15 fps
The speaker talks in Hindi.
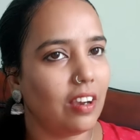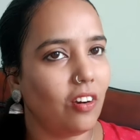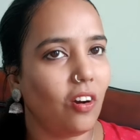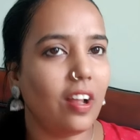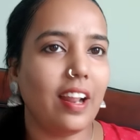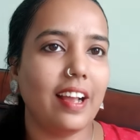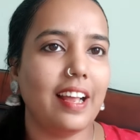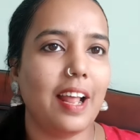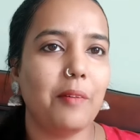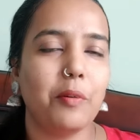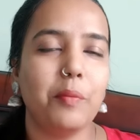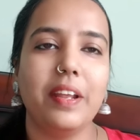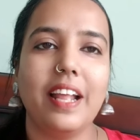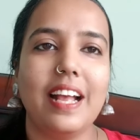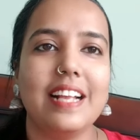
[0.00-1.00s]
और अगर आपको
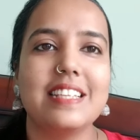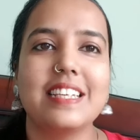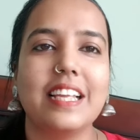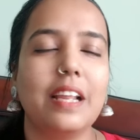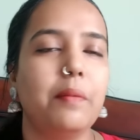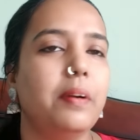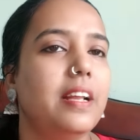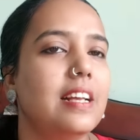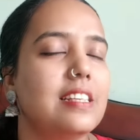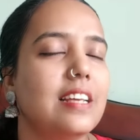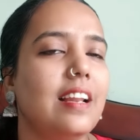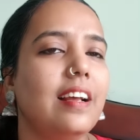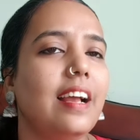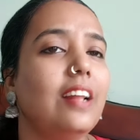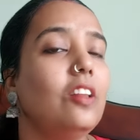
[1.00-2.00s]
मेरा आज के रेमेडी
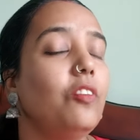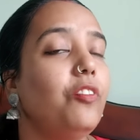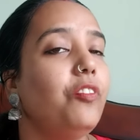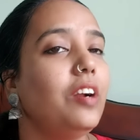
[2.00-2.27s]
अच्छा लगा है तो